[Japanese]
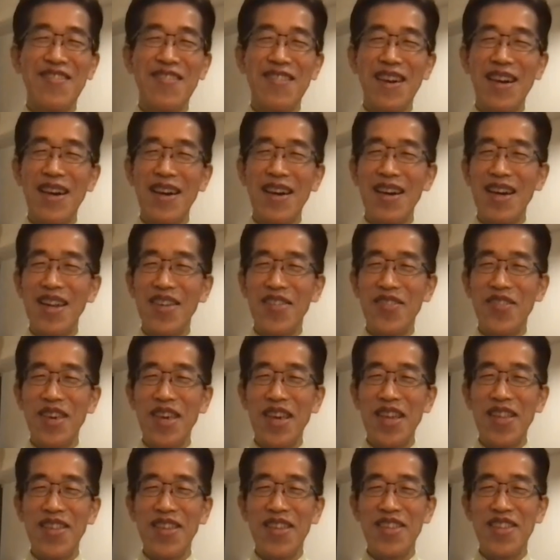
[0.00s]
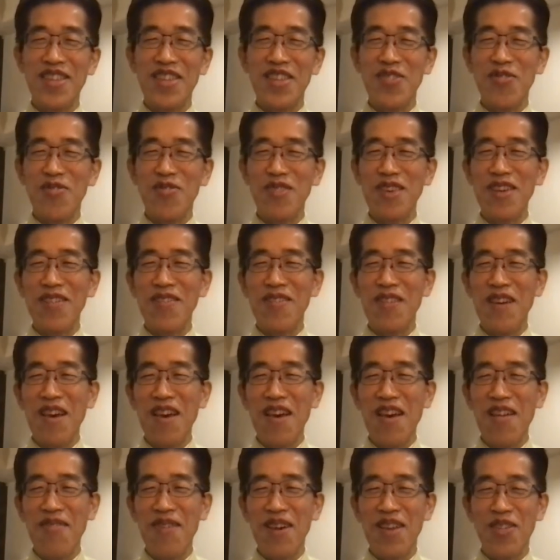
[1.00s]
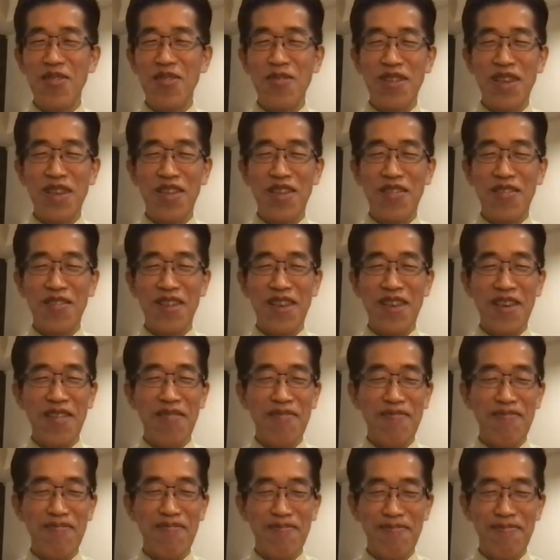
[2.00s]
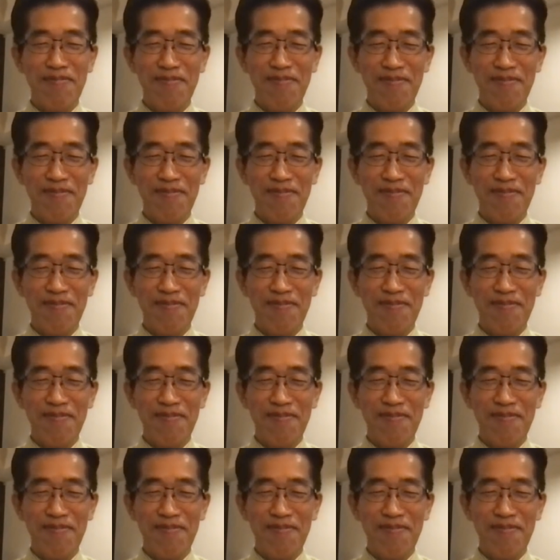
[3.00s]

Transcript: そう考えると変な人種だよな。まあ、しょうがない、しょうがない。う